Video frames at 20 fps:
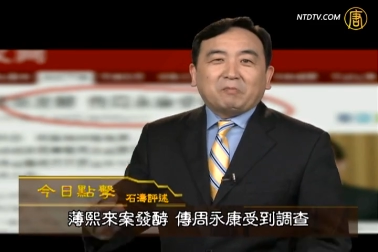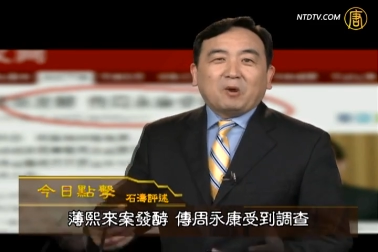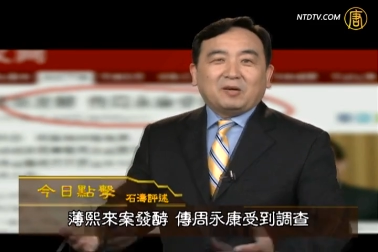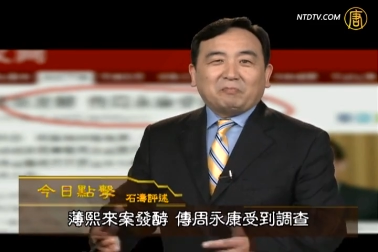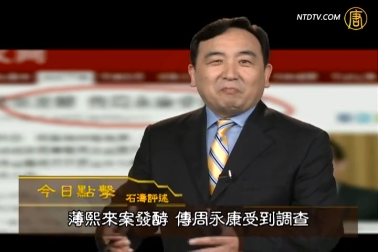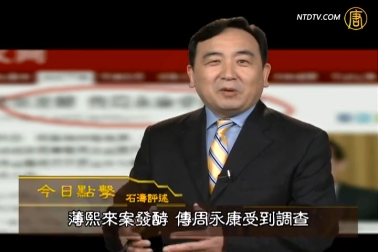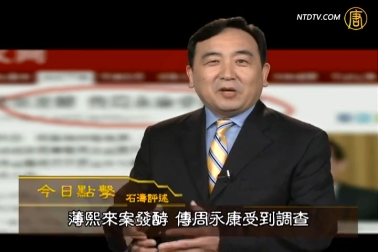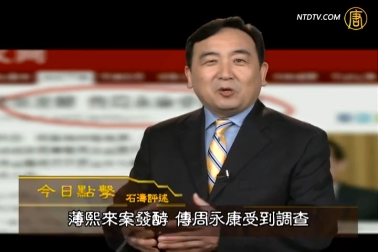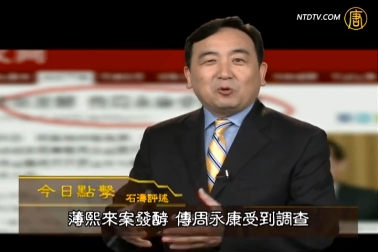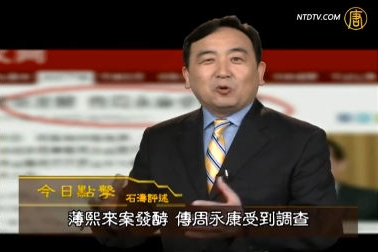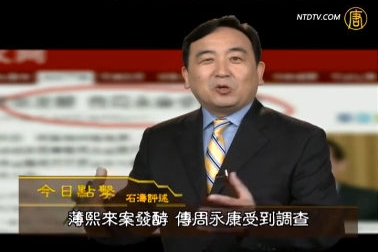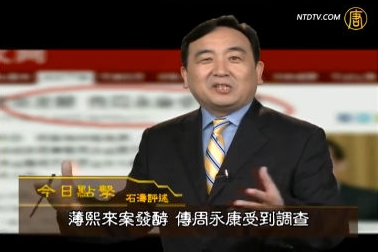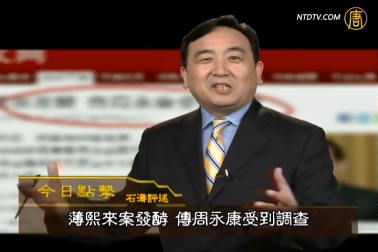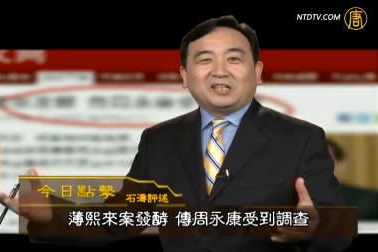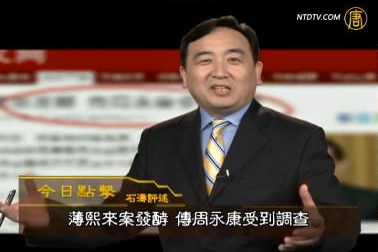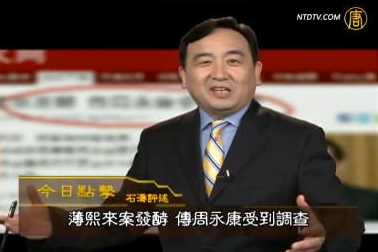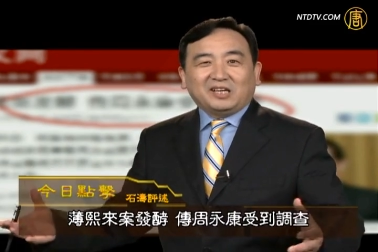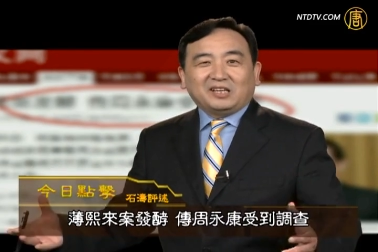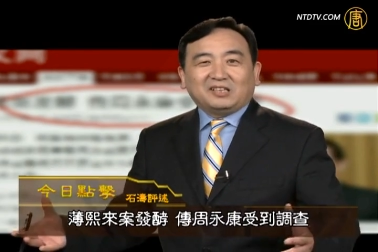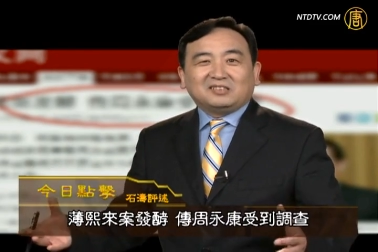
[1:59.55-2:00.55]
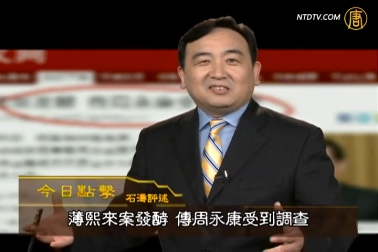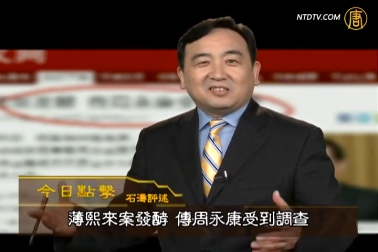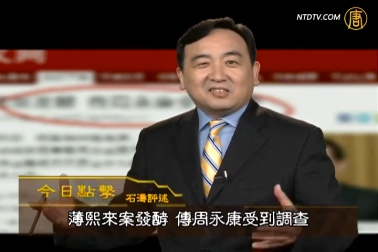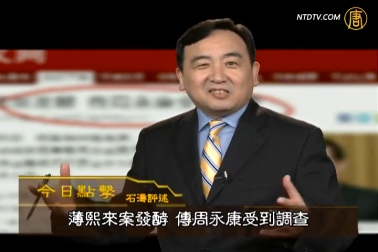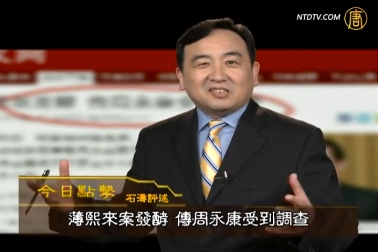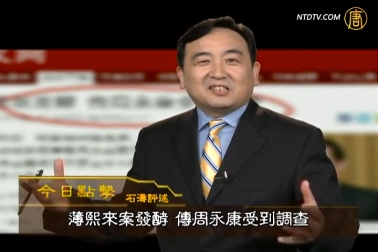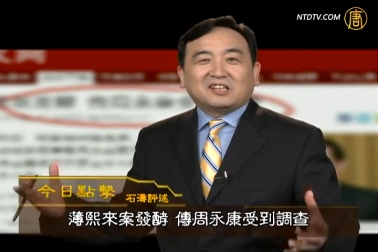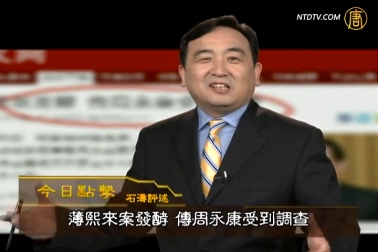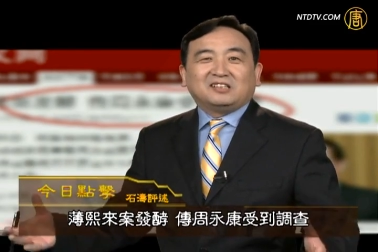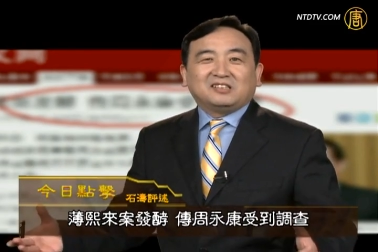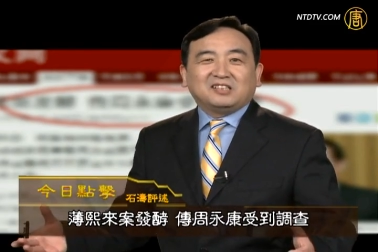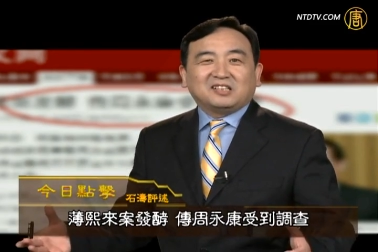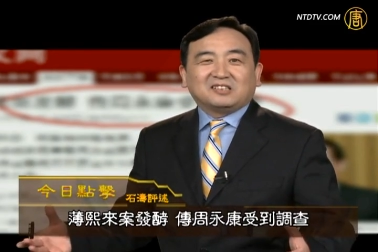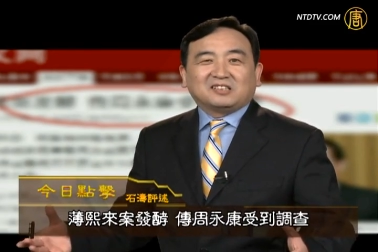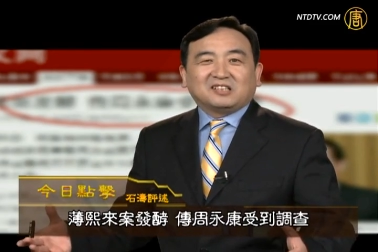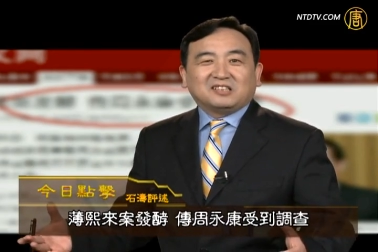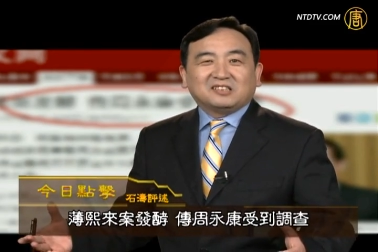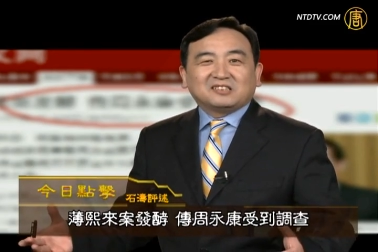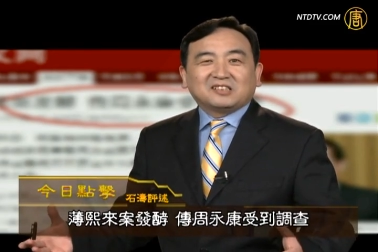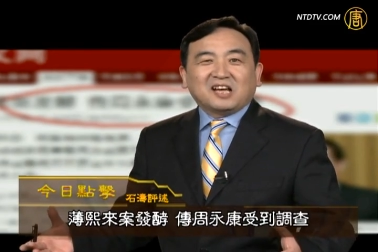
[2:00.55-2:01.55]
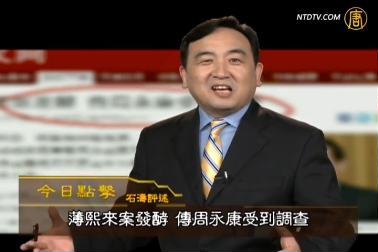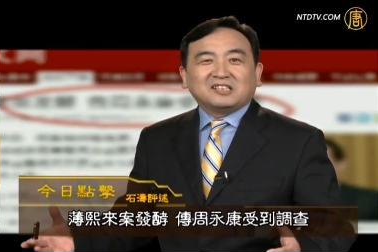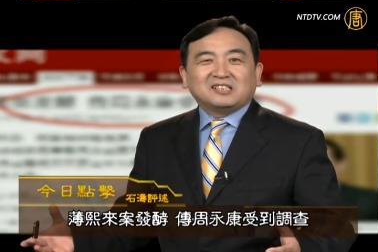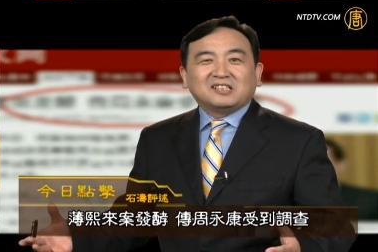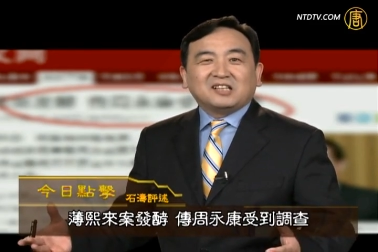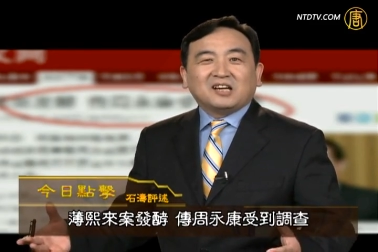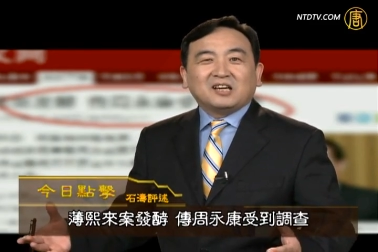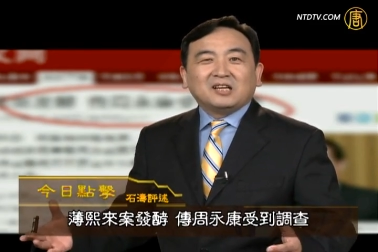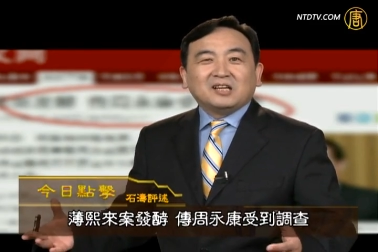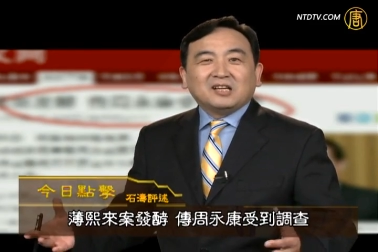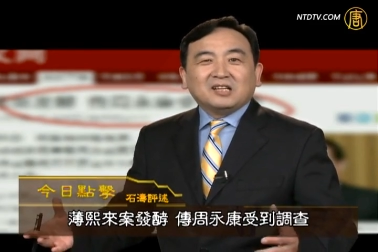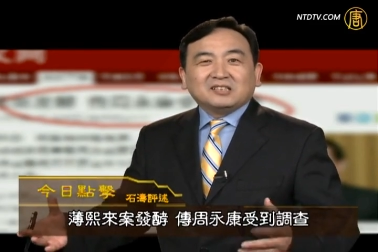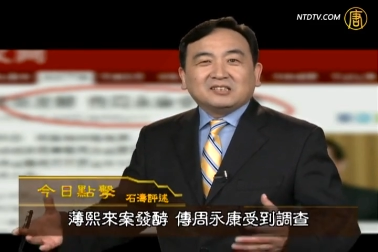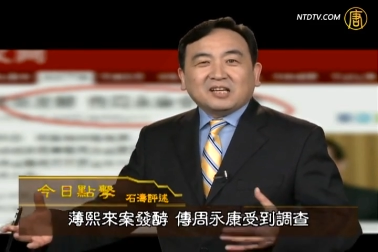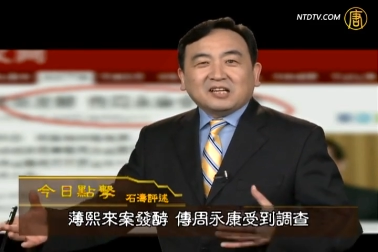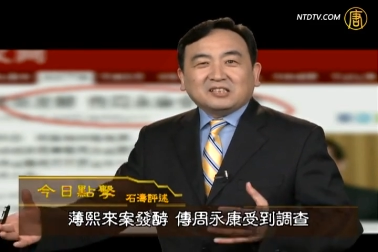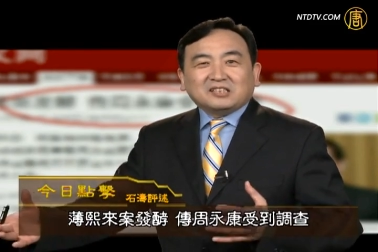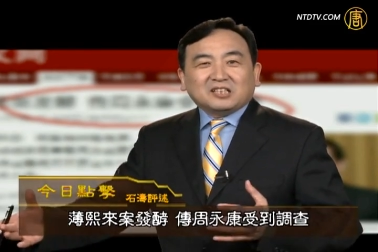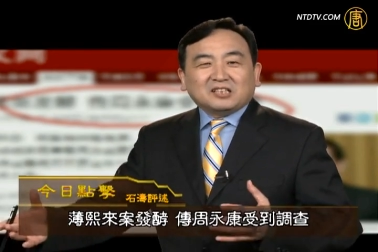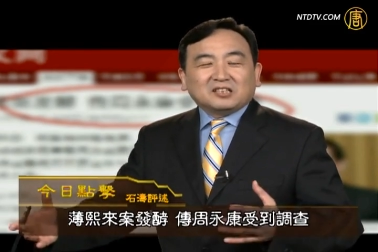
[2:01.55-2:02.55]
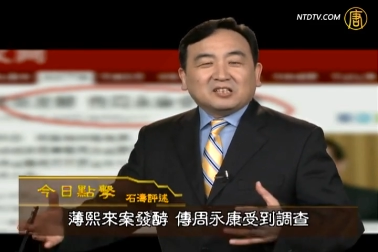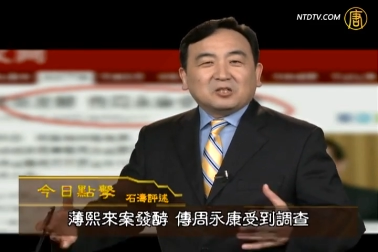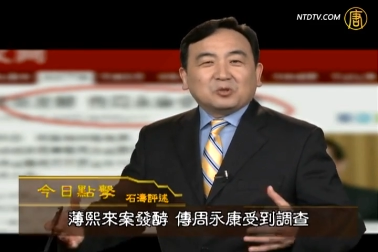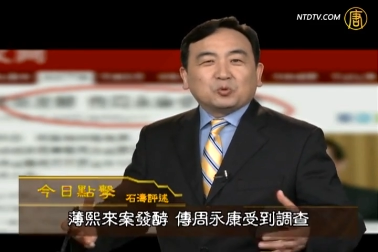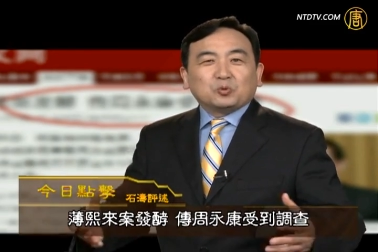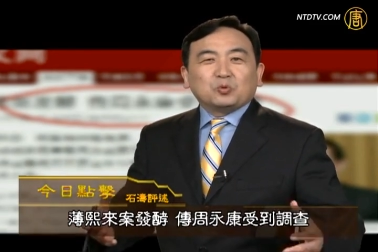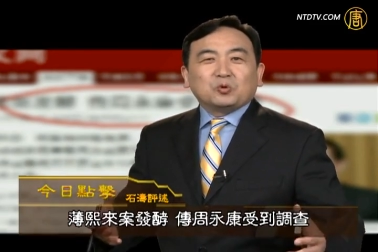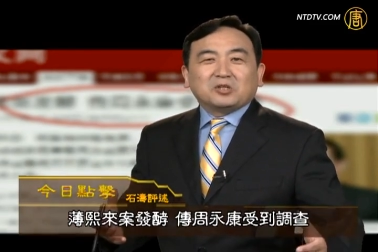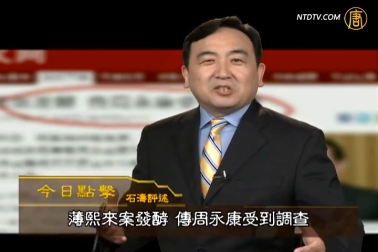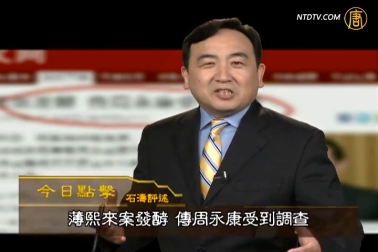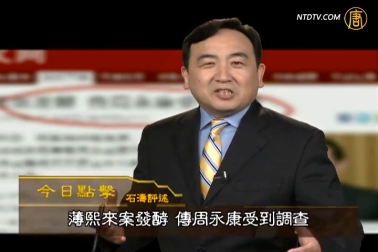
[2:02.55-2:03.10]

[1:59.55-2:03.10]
呃，被裸体，这是肯定的。但是呢，在整个过